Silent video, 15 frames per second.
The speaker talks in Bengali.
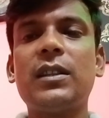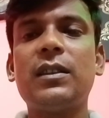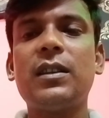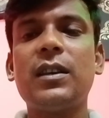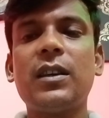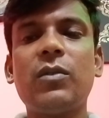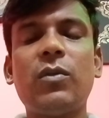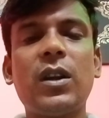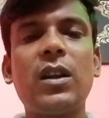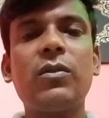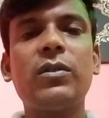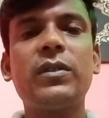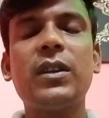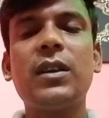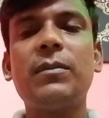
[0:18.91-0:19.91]
থেকে অর্ডার
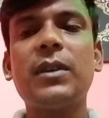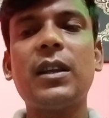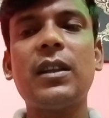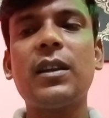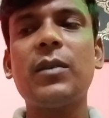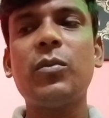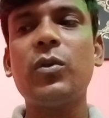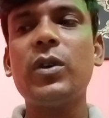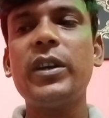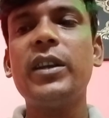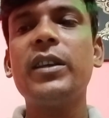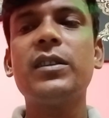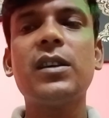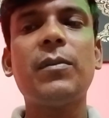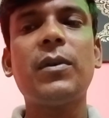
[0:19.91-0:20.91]
করছিলাম তাদেরকে বলি নাই
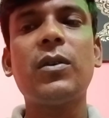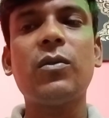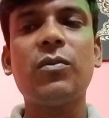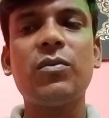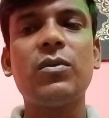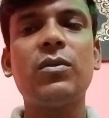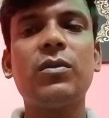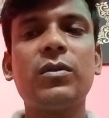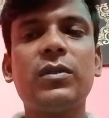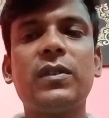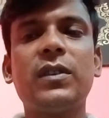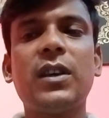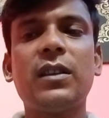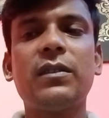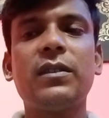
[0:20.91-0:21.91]
যে আমার ওপো
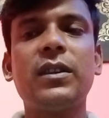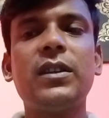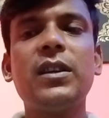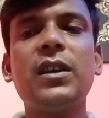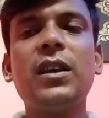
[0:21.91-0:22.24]
হ্যান্ডসেট